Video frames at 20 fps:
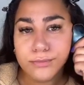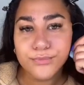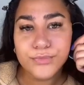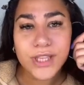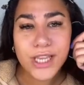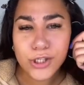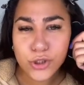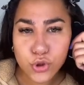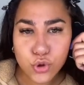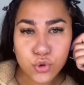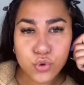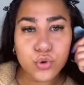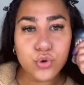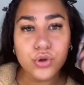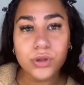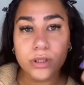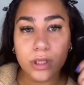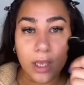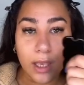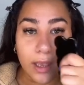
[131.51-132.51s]
Der ist
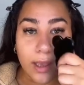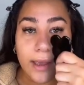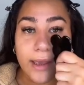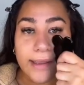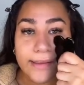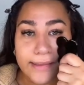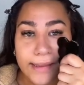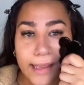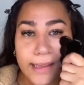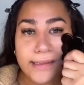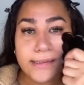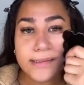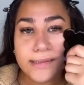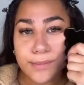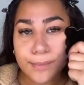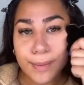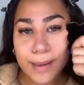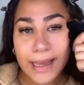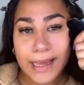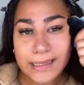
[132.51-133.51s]
süß, der ist
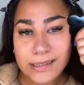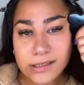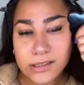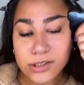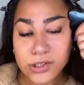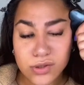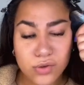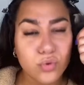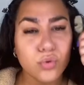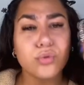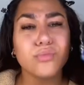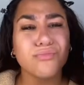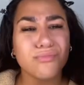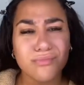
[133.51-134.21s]
sympathisch, so.